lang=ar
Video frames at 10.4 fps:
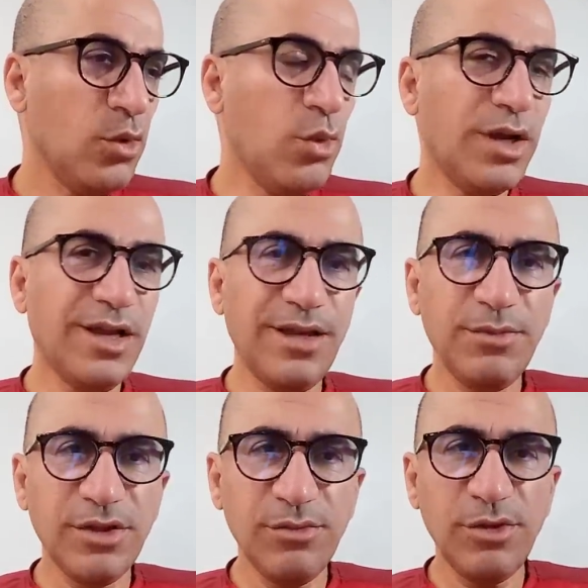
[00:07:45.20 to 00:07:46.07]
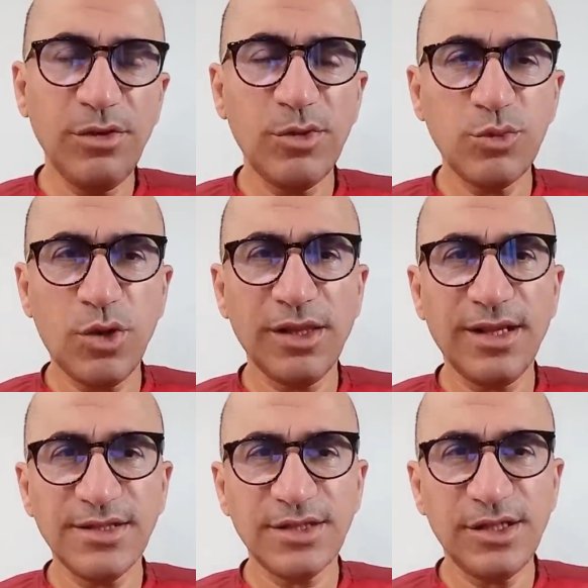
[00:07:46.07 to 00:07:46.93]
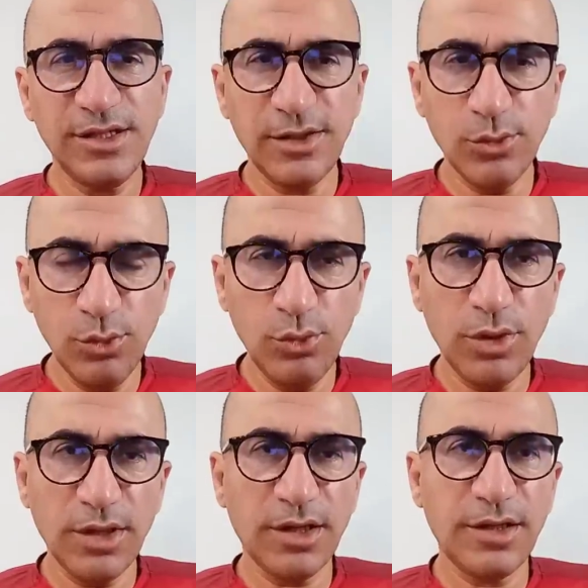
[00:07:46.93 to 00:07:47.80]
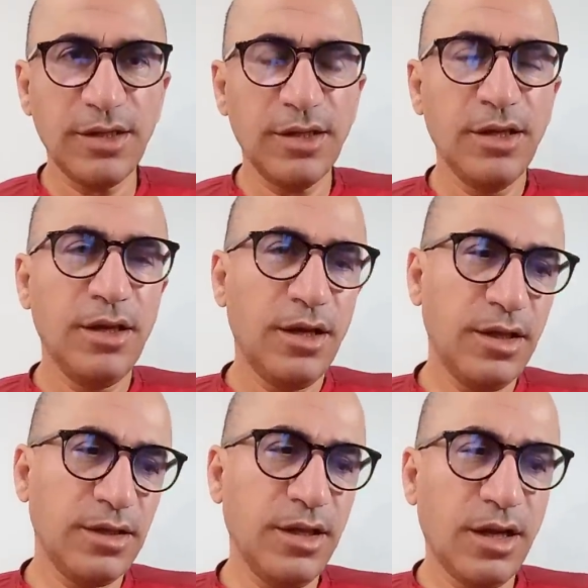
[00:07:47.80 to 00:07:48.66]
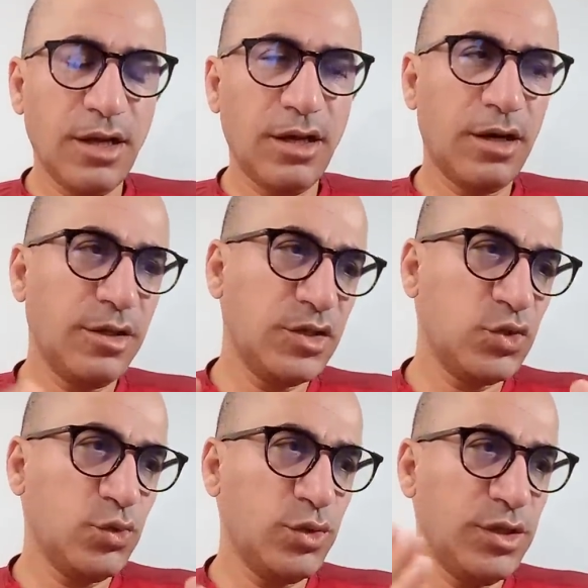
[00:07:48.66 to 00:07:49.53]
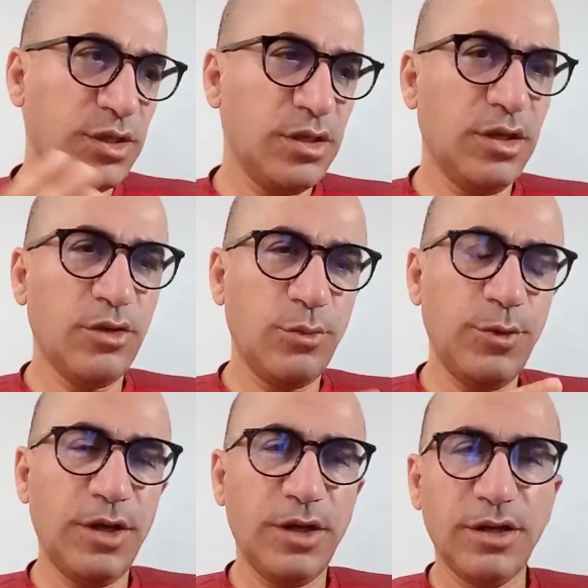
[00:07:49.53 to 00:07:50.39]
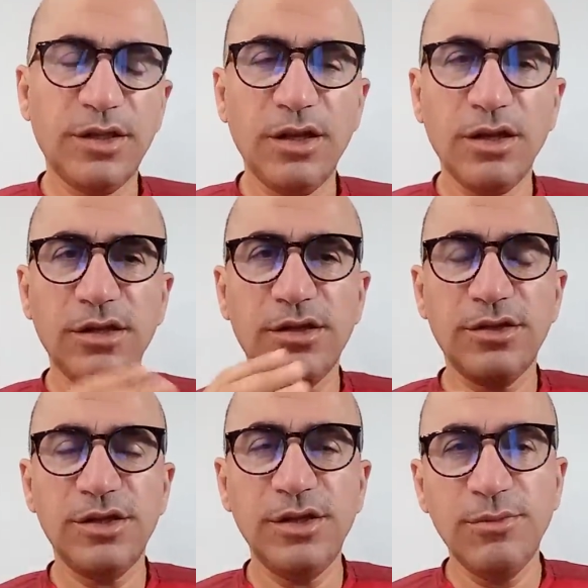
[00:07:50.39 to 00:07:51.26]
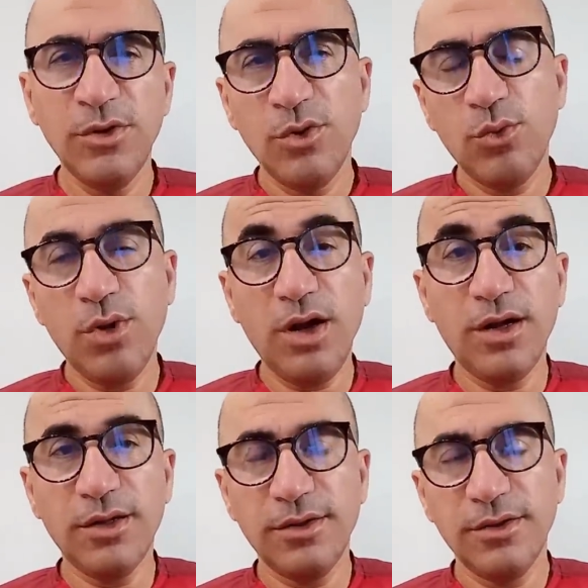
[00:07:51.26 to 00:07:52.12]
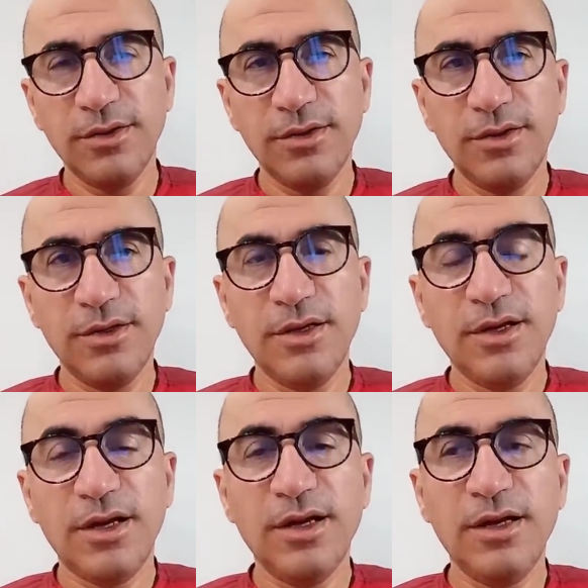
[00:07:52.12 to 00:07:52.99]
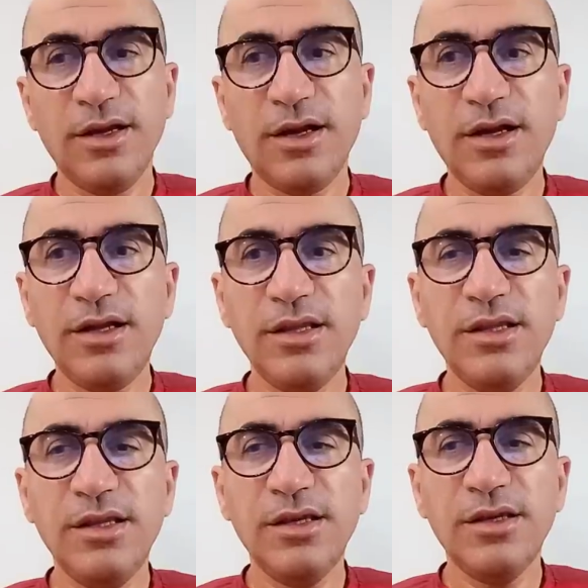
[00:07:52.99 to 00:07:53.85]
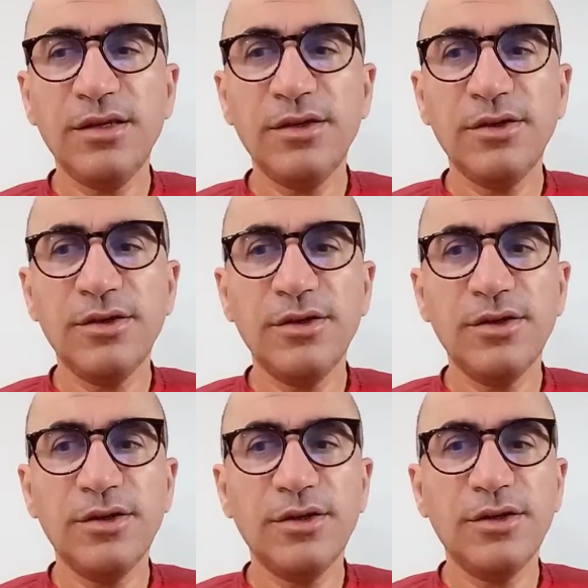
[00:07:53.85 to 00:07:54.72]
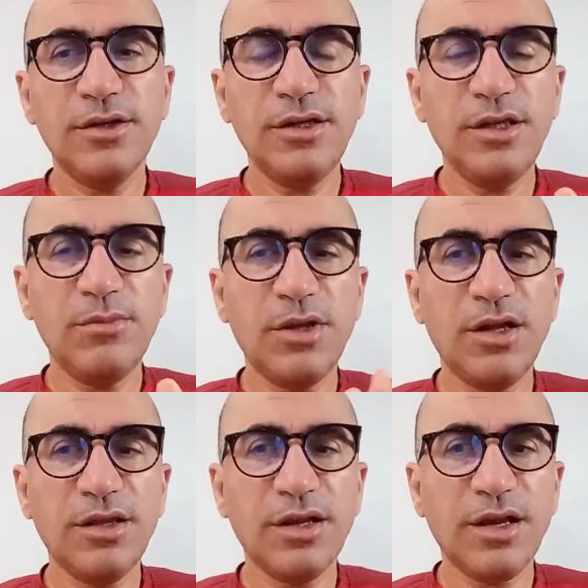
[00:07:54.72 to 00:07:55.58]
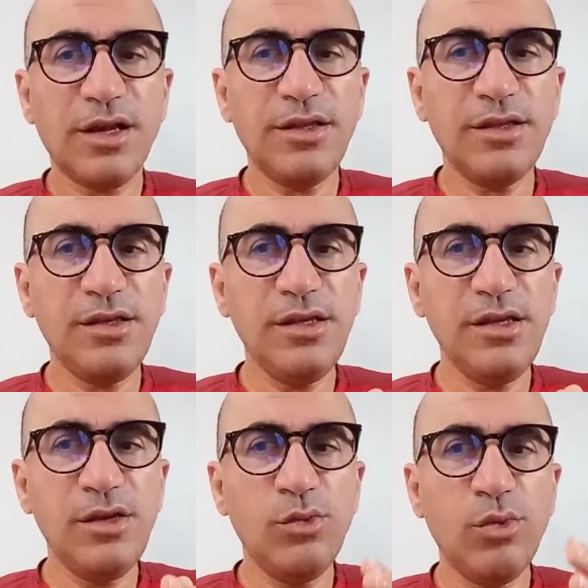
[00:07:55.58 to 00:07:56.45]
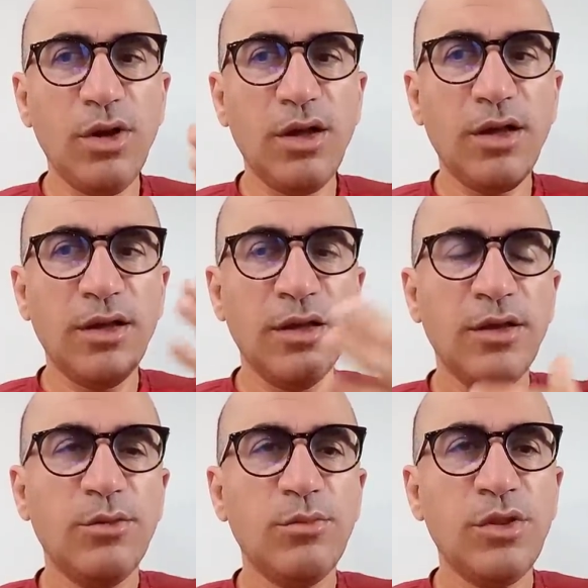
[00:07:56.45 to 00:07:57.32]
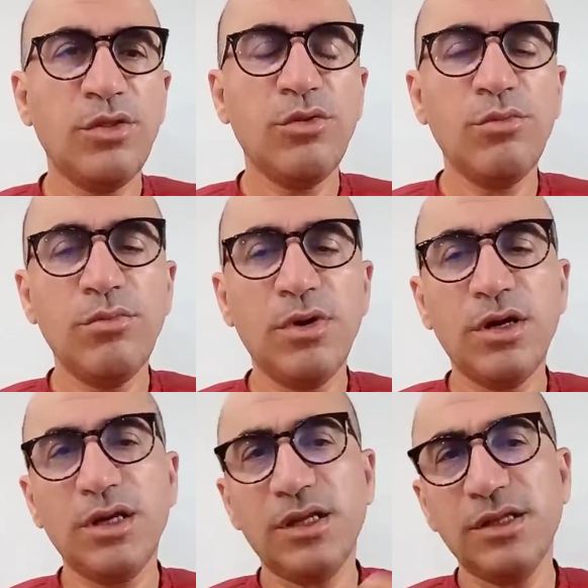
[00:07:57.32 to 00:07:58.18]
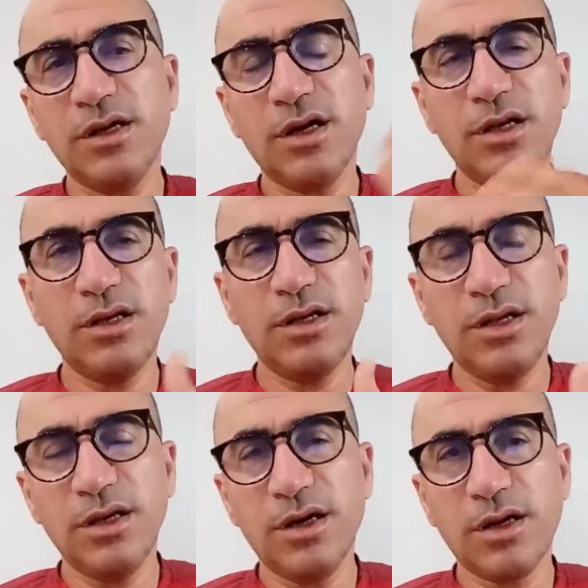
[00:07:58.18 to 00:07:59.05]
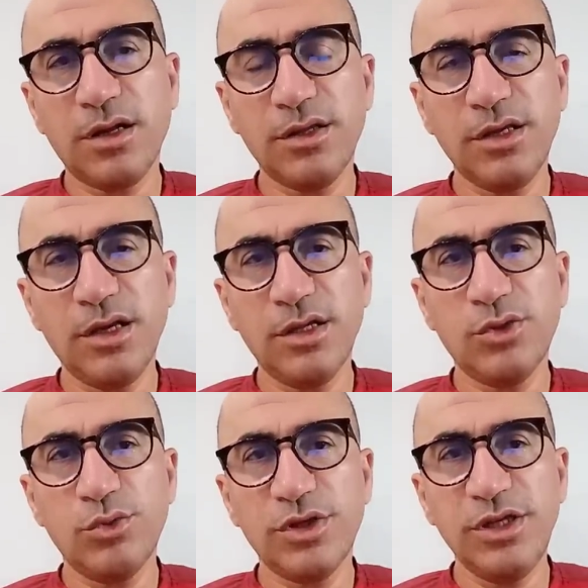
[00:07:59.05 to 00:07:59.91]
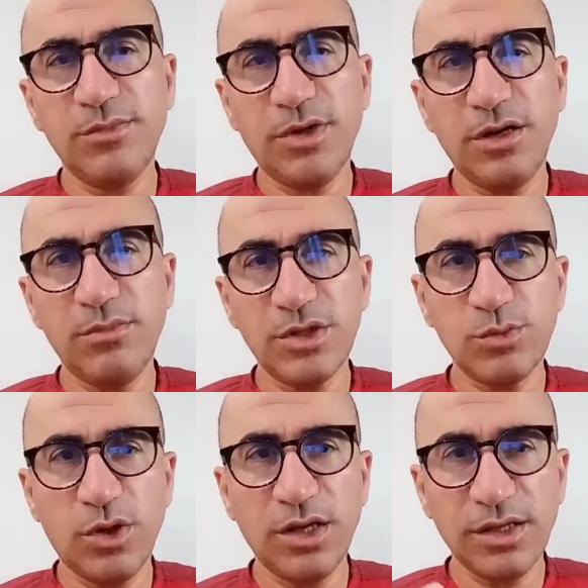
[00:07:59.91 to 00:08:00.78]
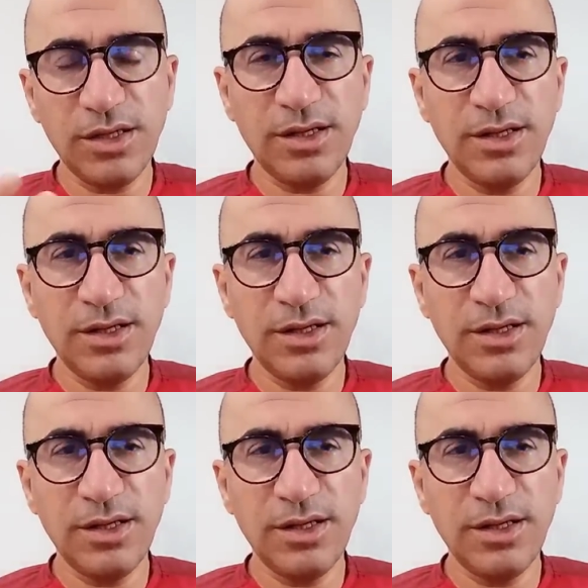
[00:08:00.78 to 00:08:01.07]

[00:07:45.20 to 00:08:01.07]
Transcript: وكان من ضمن المجموعات العسكرية الأولى يعني دخل أراضي السورية إلى لبنان تلقى التدريب وعاد آه، عاد آه، إلى مناطق قنديل ومن ثم يعني دخل الأراضي التركية مع المجموعات